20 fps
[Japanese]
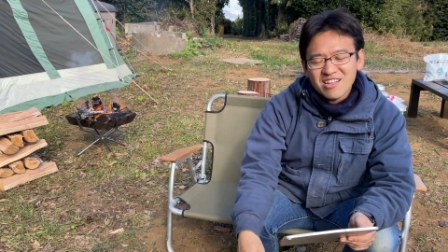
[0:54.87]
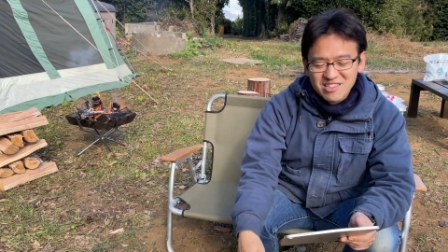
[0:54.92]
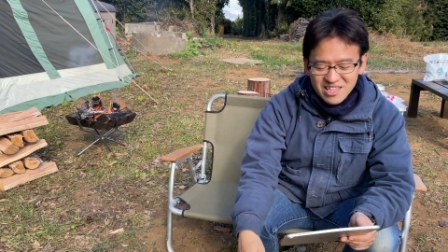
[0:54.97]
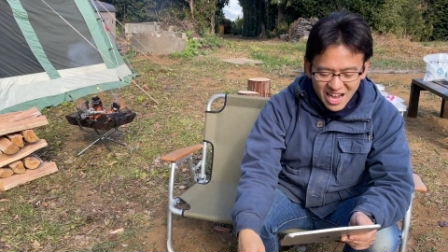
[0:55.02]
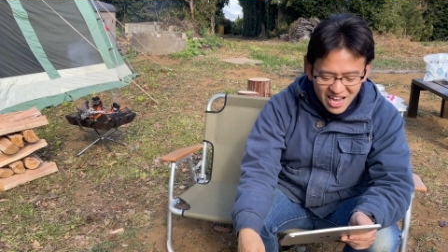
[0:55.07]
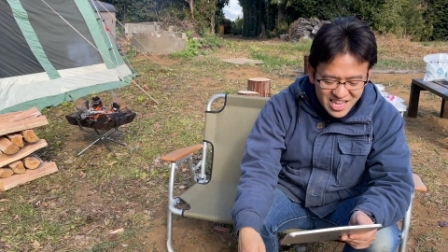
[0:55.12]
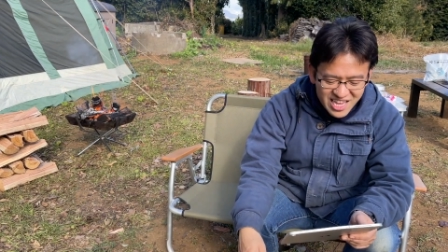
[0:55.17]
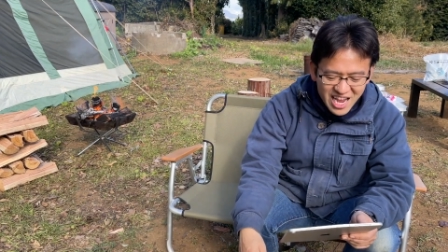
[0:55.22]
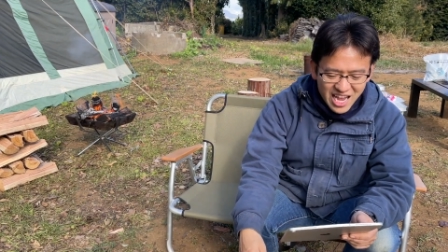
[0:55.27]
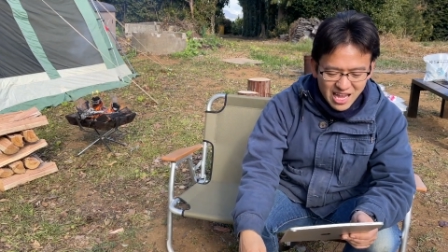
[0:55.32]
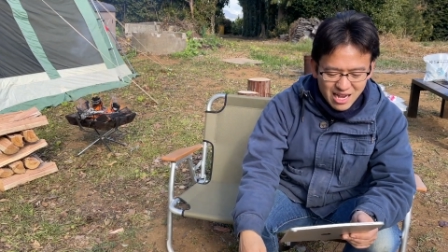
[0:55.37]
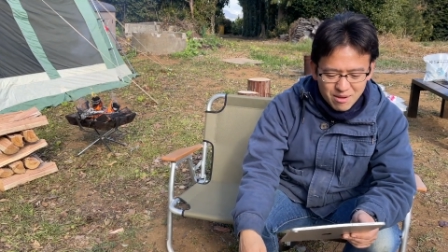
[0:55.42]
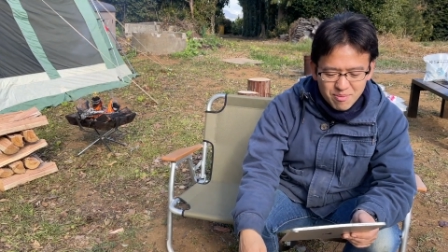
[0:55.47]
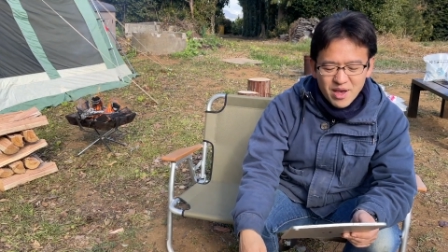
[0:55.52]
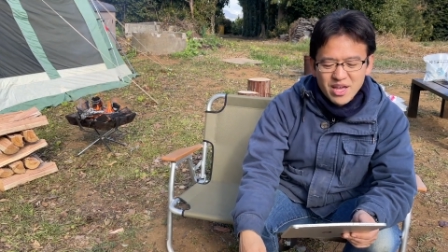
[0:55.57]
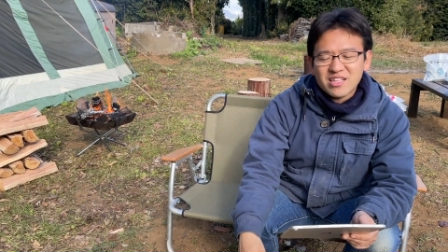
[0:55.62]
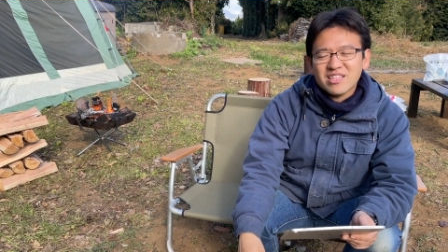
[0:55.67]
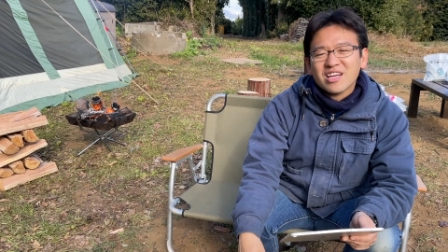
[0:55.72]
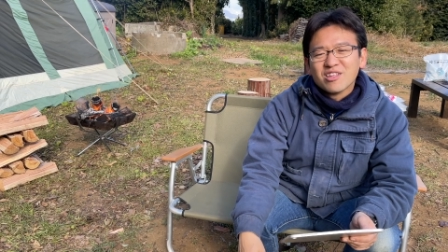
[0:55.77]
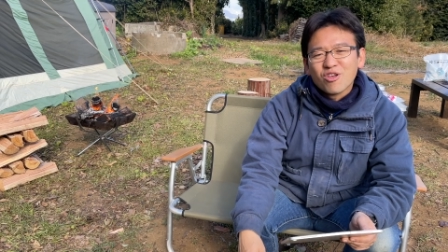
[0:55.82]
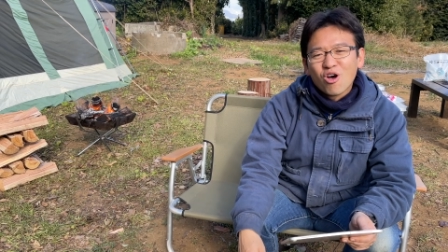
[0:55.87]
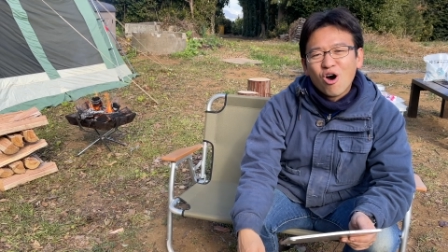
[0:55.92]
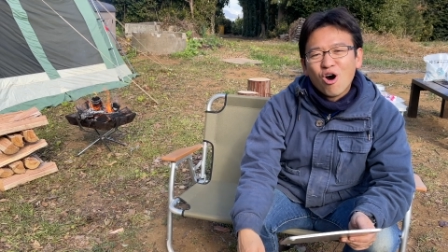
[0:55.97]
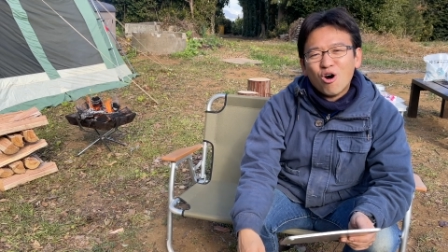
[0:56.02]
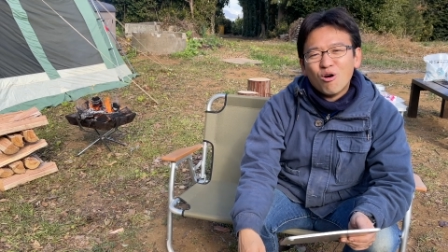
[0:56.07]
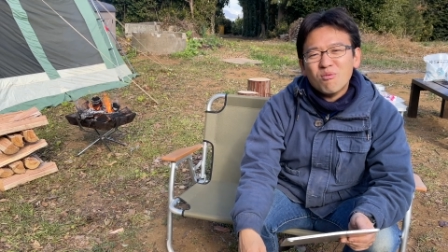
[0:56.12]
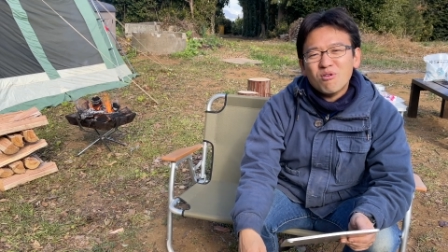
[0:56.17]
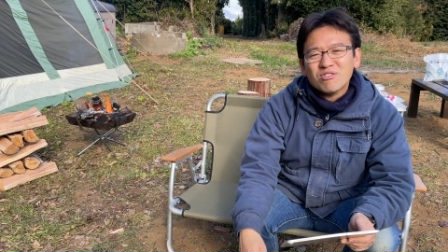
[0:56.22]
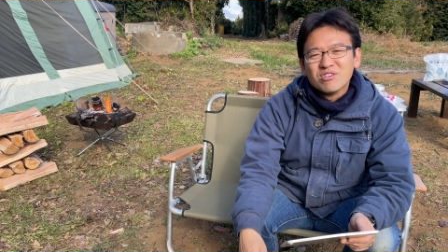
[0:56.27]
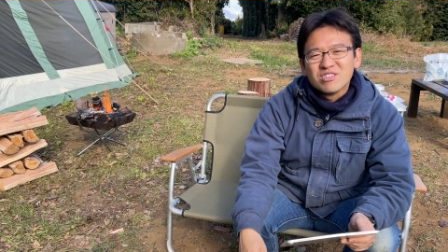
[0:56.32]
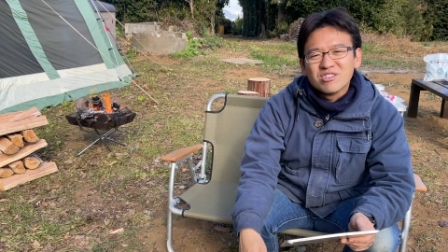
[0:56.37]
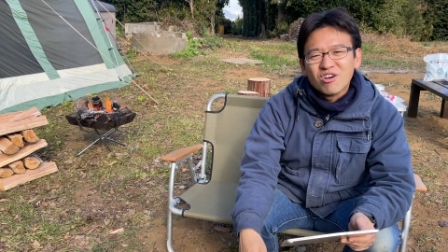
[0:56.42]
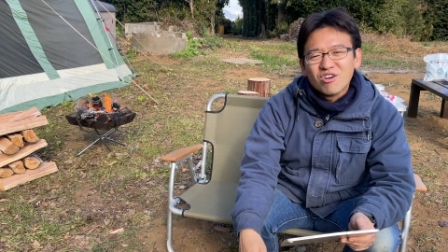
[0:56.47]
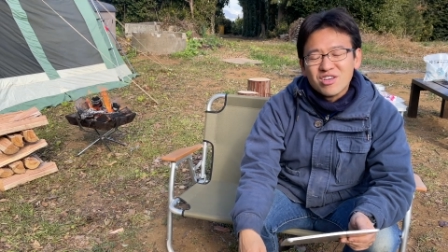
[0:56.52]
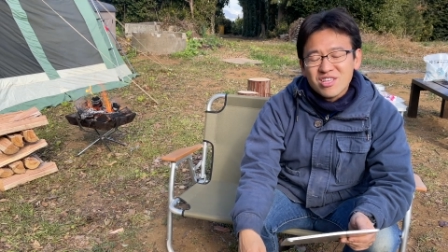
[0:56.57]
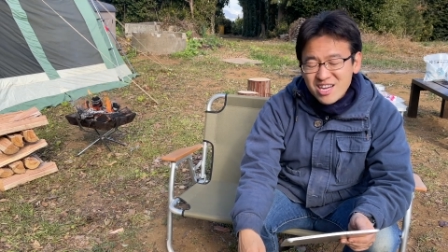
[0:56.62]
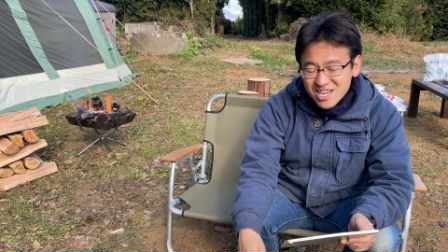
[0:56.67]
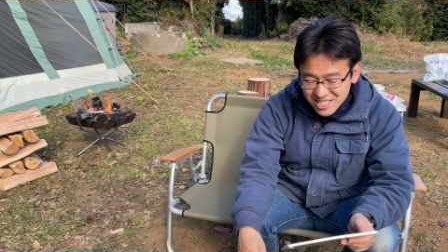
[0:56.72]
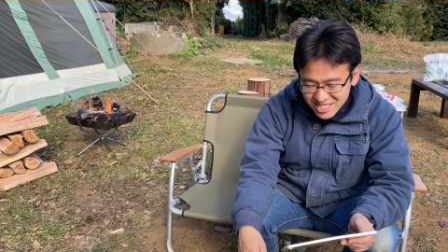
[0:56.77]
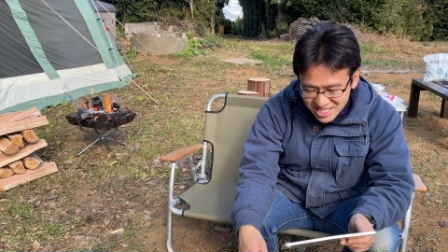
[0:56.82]
何がやべえんだと思う人
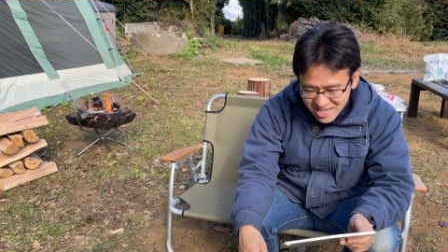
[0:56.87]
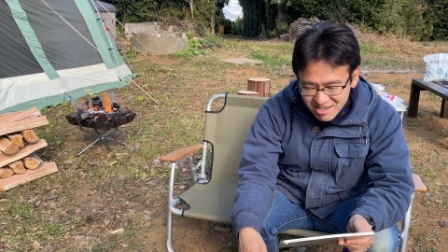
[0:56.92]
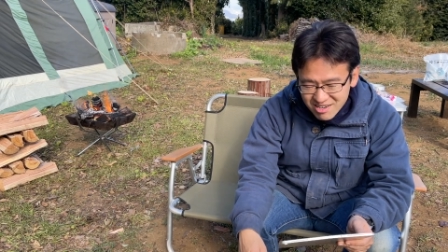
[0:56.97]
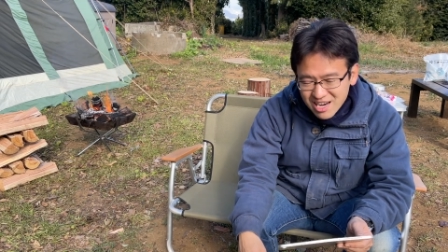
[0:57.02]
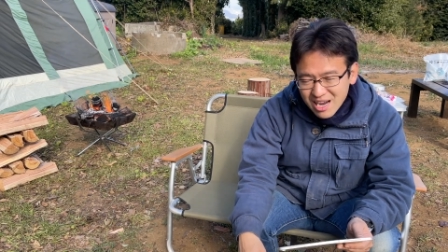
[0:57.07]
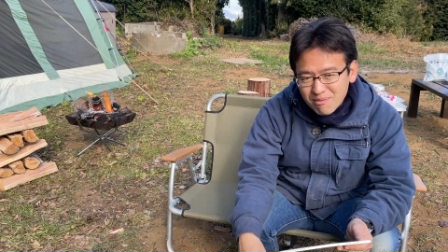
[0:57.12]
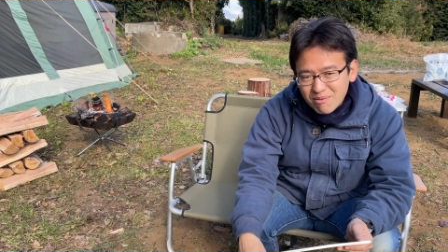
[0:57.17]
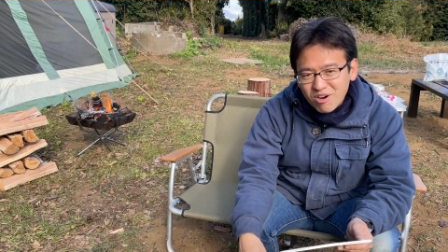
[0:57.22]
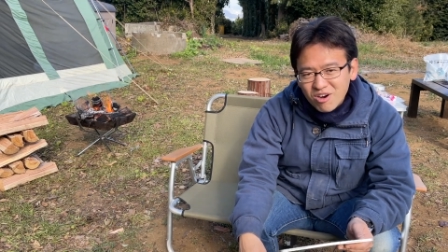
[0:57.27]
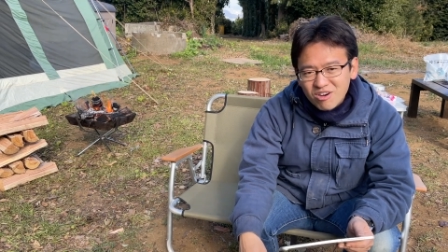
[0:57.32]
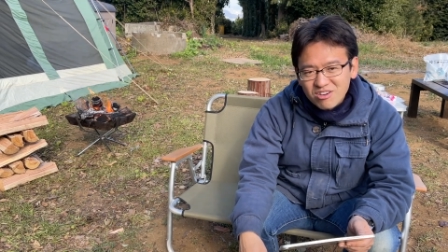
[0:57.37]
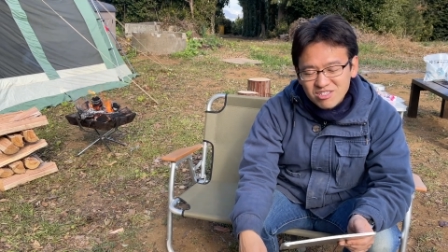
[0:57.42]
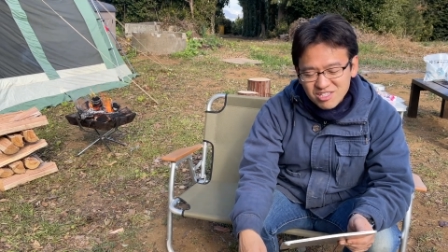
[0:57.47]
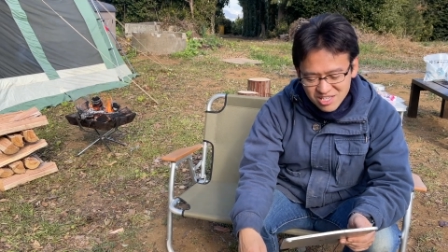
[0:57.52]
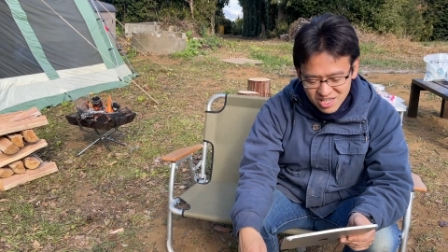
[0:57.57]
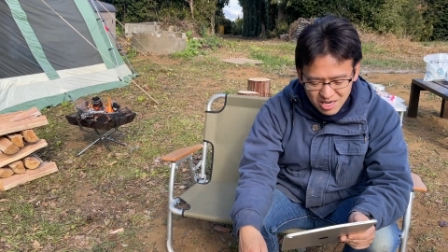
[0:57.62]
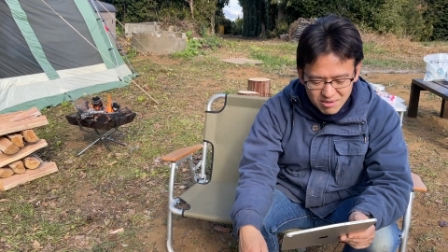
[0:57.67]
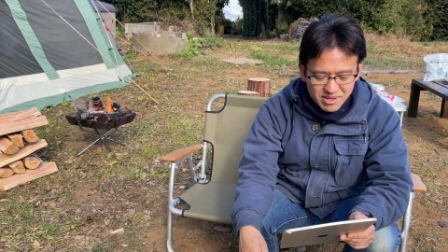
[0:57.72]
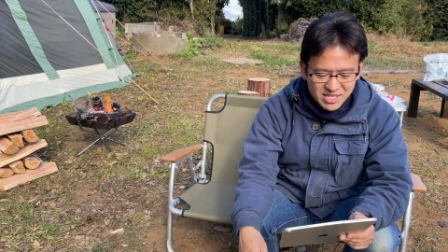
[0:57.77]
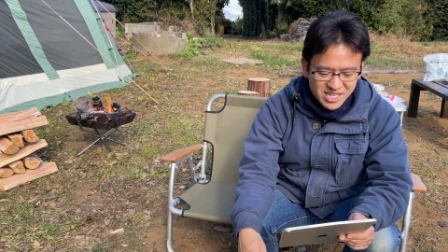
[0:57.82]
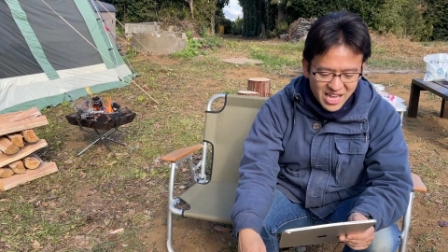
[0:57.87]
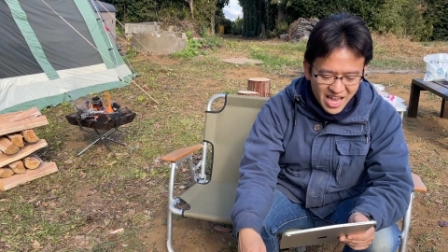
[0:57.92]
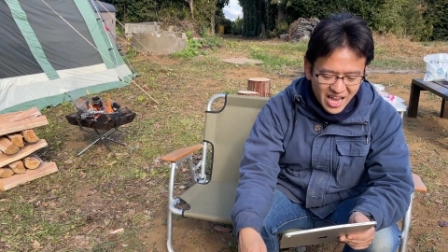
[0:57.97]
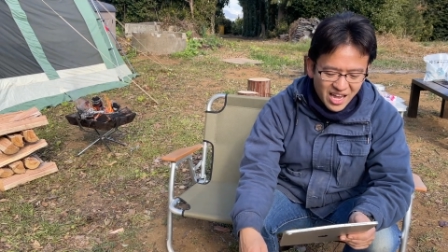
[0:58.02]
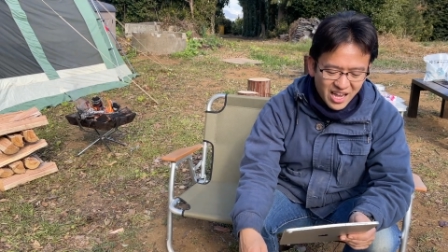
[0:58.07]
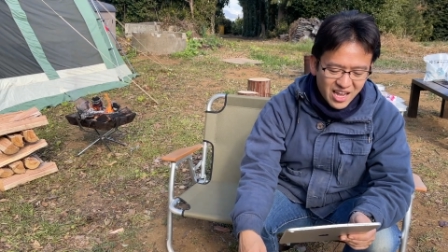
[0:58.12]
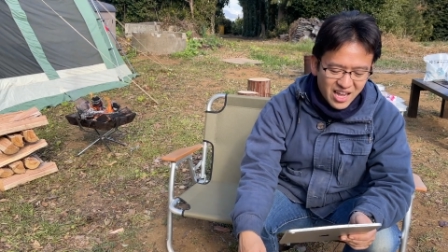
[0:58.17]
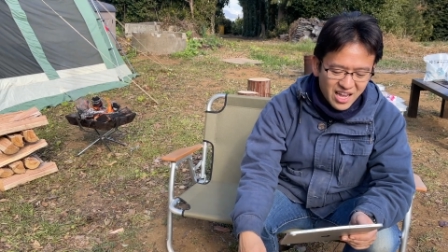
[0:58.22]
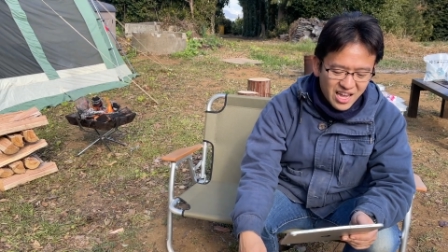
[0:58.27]
いらっしゃるかもしれません。